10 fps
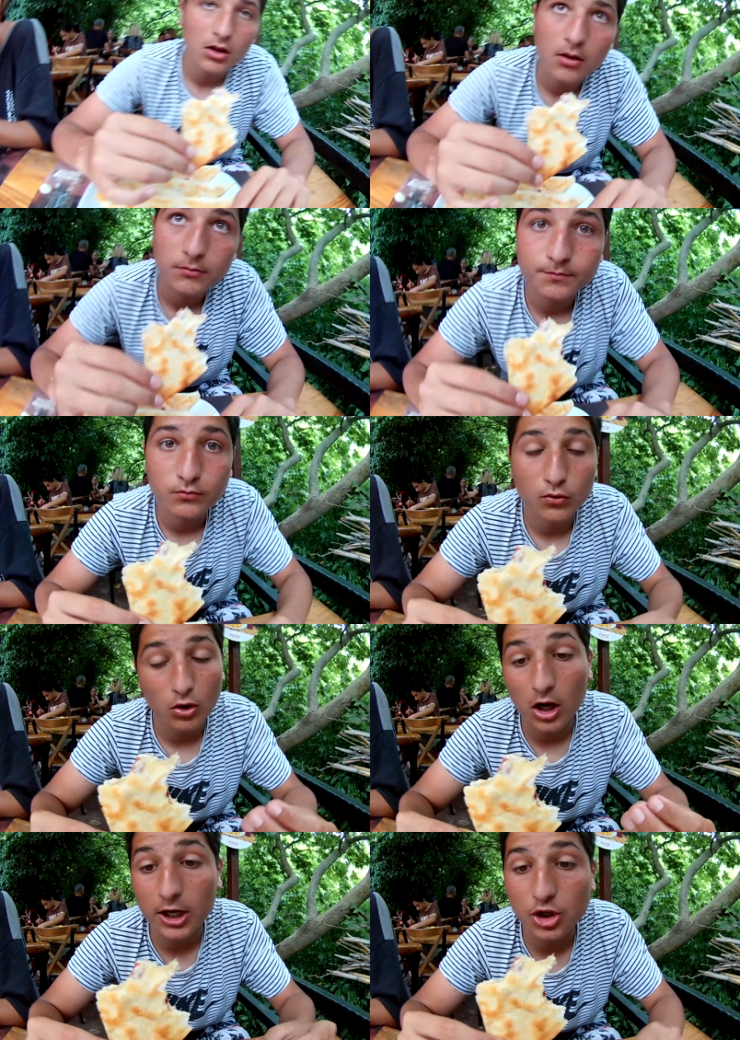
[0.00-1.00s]
nasıl da?
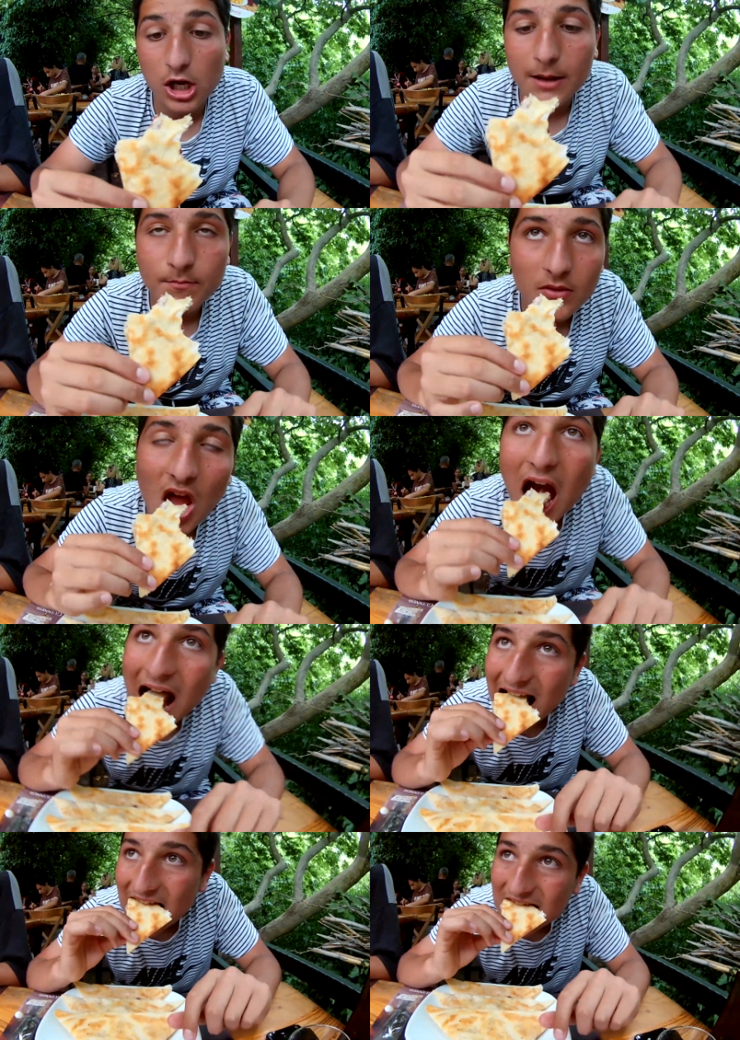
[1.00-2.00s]
Harika.
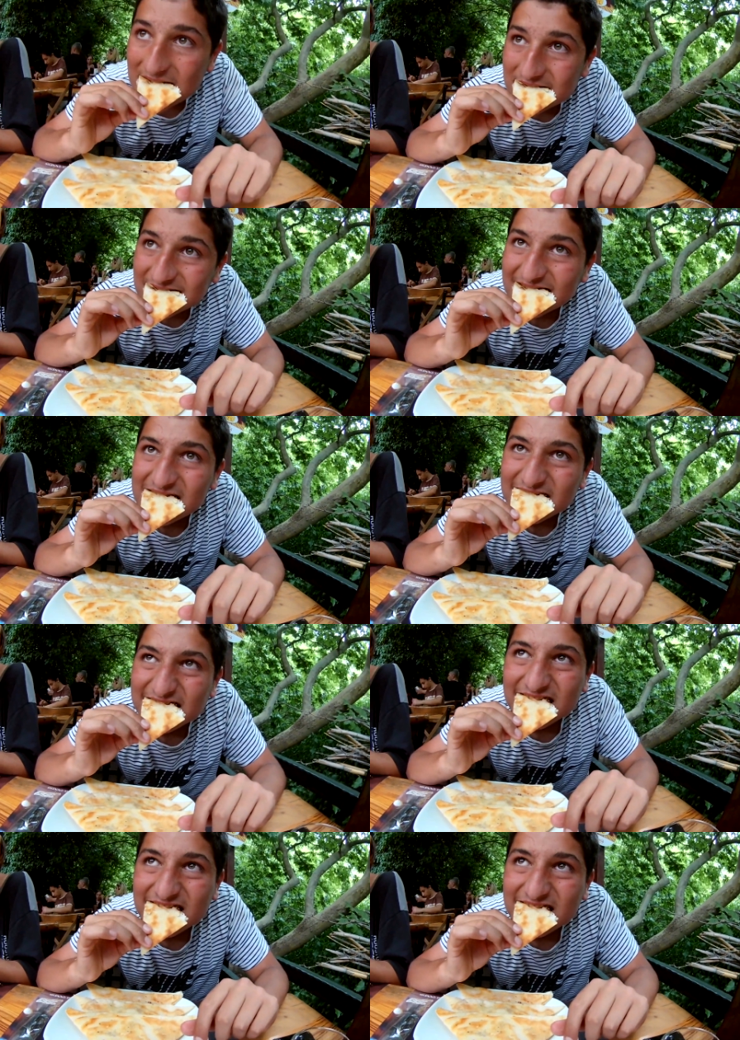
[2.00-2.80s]
25 lira değer mi?